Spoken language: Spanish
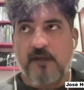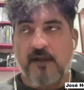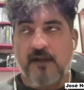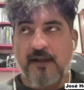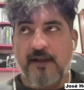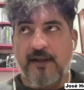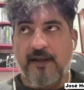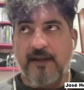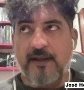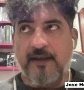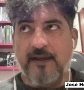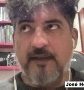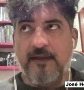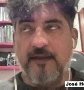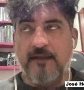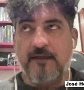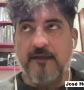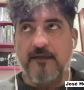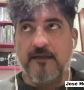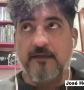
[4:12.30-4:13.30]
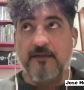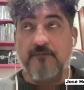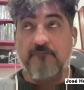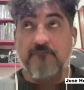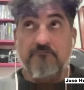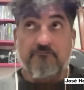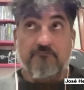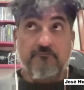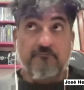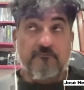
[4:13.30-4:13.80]
eh,
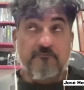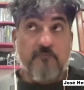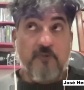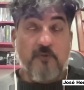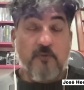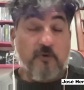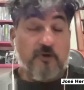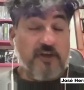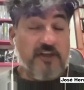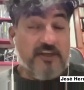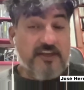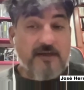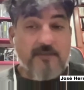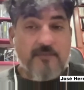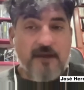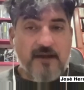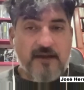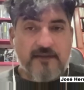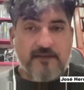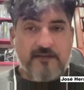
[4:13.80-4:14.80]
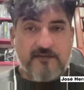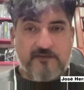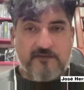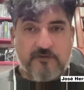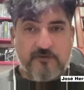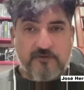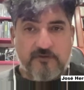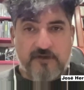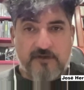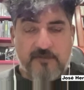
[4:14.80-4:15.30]
porque llama la
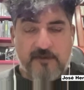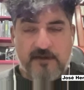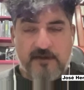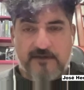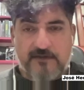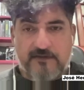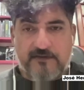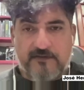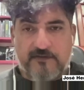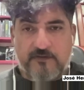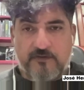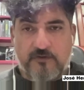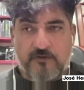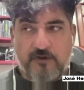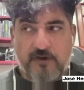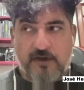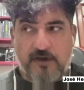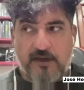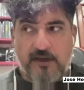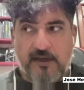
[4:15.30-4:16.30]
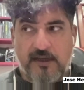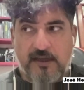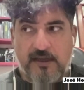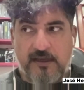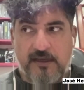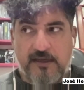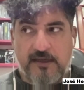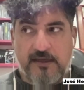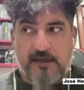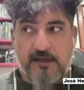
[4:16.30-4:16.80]
atención, llama la atención
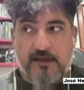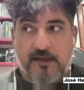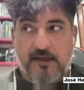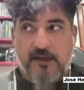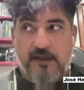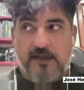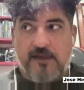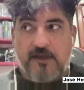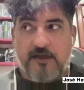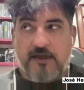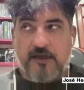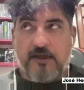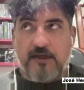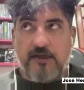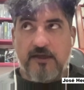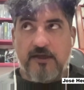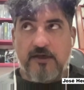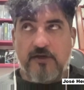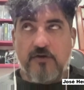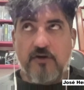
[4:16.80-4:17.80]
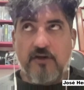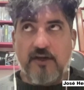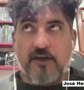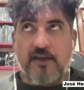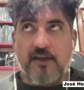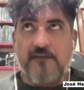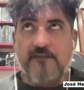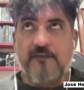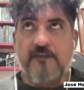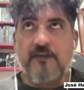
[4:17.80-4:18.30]
eh, y, no
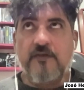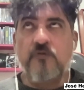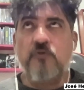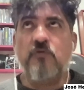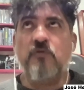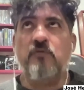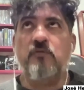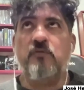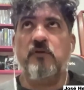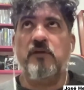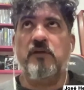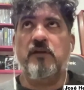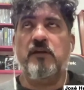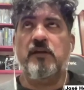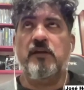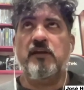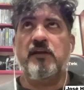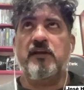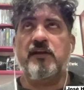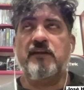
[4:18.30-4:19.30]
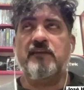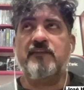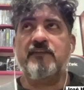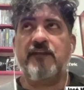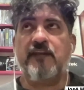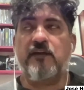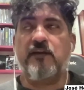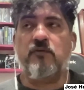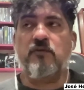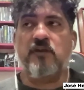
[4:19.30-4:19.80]
creas, eh, digo, en, el
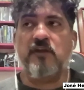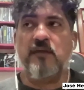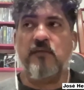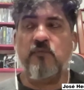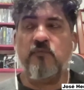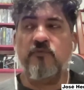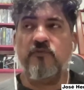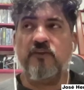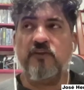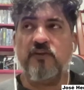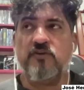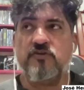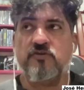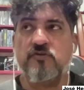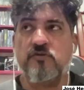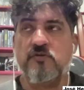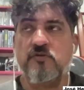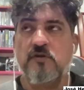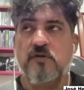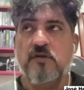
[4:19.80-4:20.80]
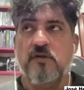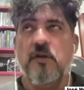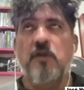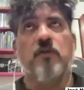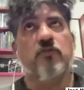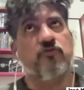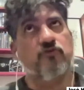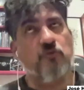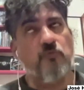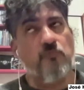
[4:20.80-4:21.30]
rastreo que hemos hecho
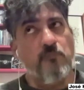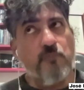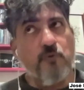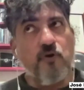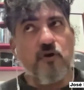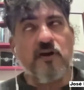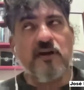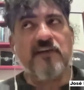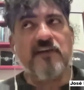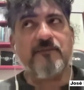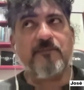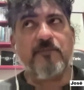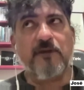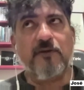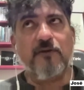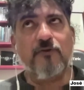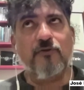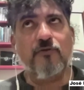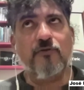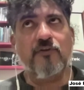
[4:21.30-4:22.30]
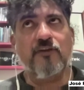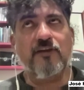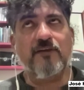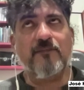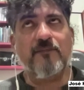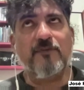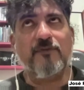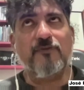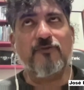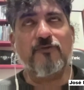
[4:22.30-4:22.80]
son pocas, pero de
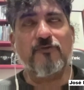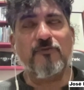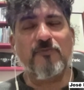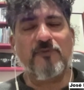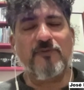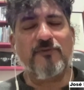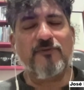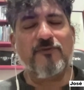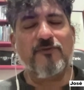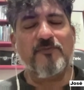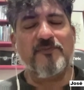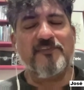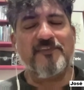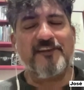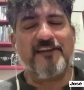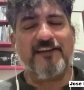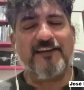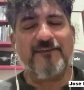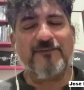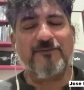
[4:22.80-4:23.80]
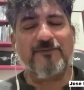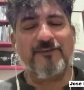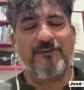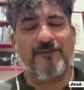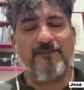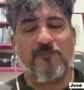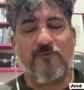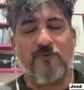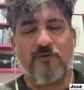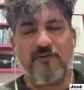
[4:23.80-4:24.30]
repente uno, pensaría que son
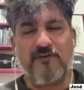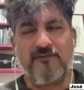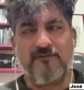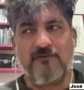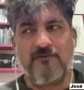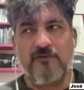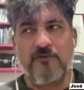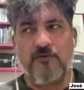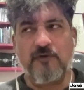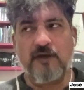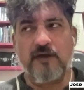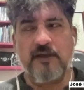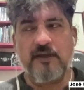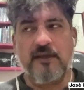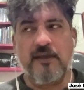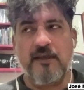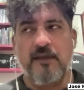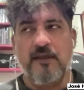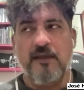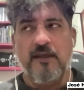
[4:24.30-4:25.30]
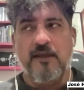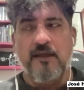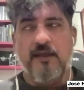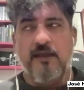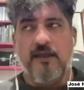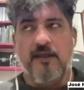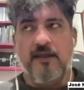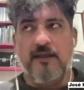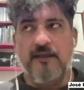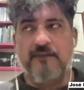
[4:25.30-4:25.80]
tan pocas cuando hay,
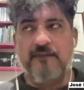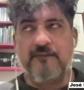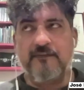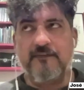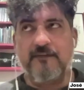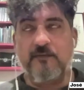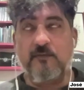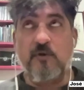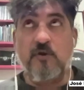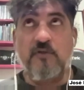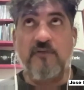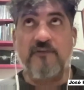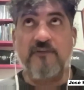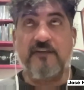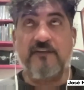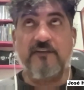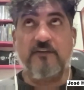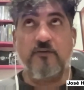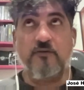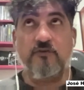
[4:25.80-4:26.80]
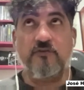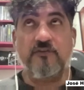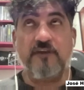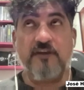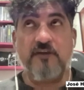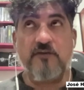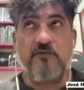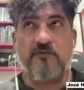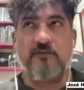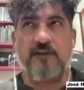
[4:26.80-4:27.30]
este, bueno, hasta hace dos
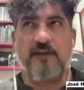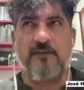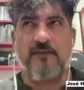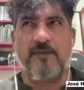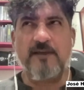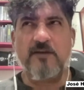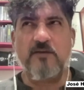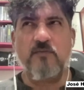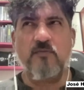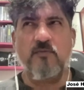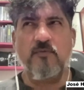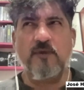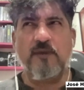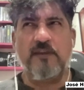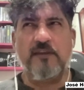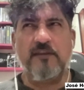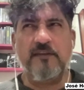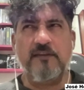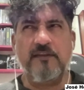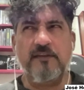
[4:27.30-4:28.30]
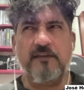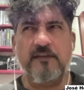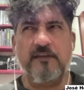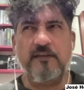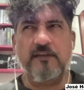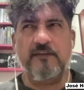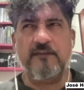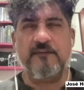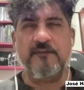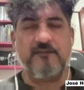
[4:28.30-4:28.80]
años había como
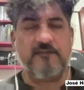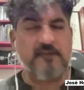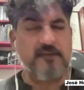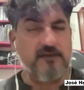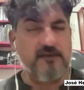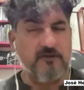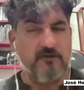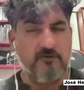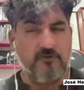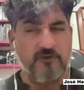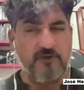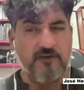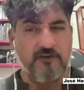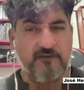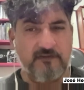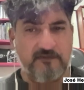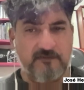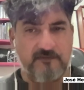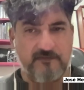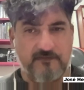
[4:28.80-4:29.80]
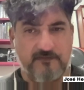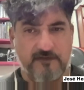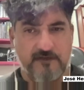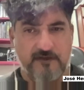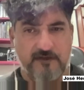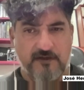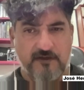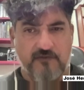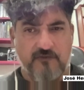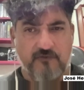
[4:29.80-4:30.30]
25 tesis
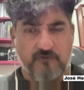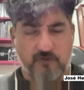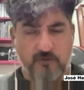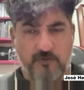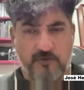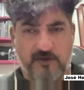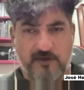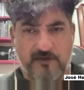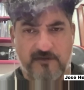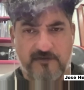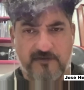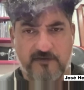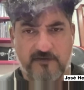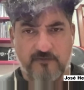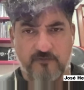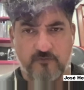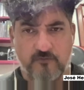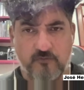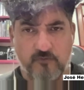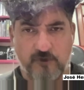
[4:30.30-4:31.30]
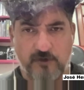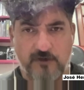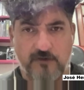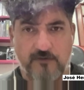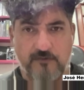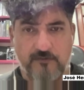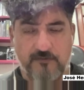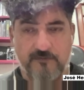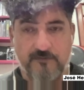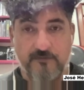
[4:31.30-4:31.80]
sobre la escena oscura,
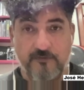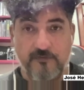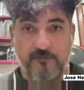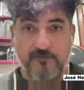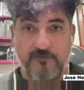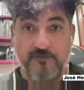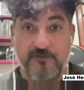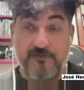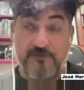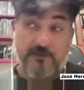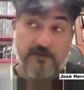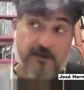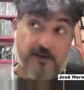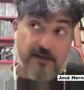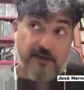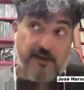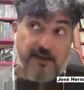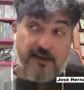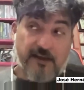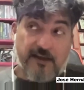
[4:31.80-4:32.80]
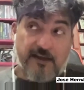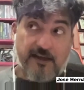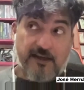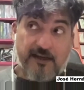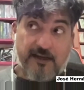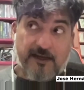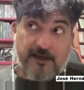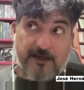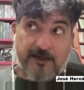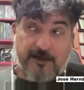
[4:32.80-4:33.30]
¿no? Entonces,
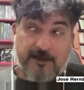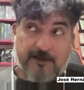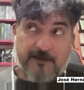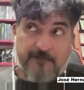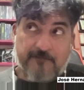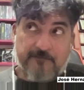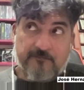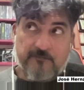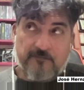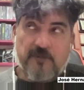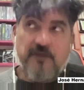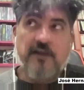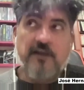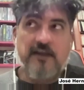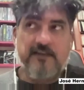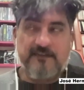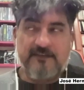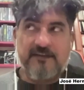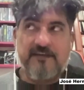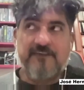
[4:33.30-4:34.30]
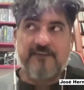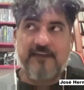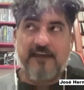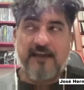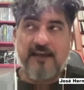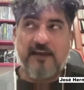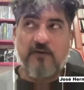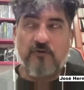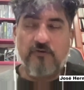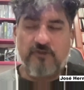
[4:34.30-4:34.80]
eh, esas las que
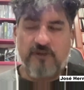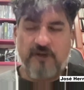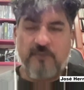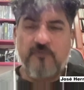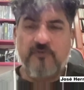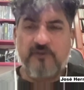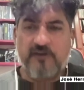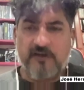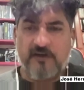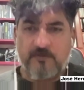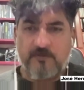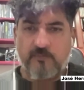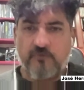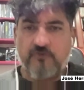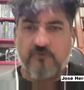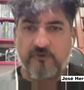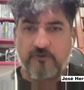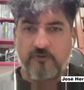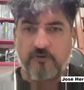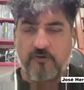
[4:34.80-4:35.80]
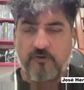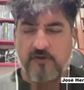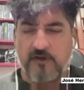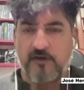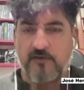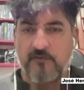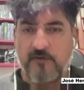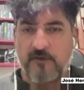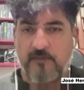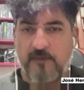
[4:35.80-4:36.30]
encontramos en el repositorio de
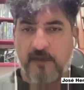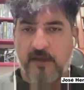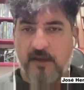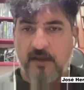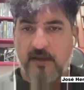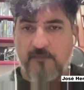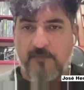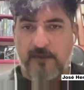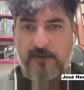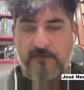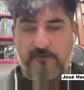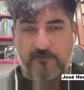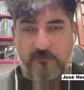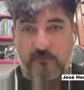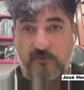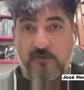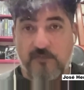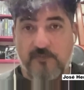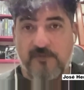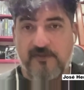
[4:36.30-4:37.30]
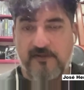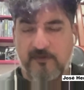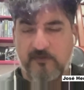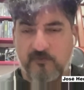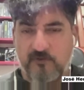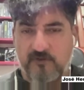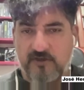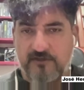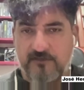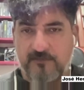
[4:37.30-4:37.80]
la UNAM, pero seguramente hay
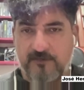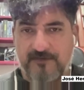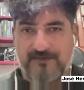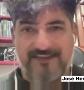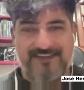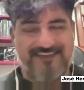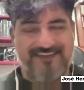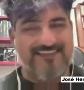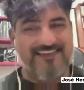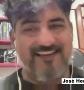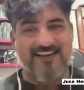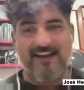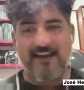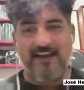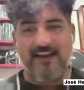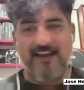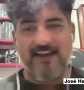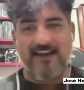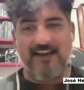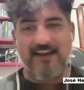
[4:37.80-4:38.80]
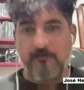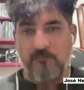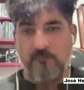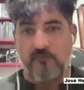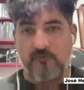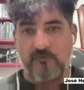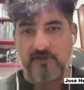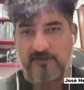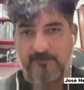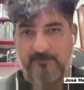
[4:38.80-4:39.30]
muchas más y se han generado
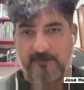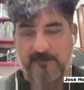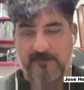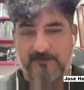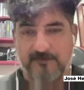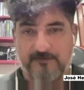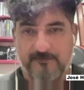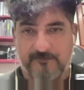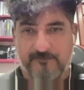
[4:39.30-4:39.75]
muchas más.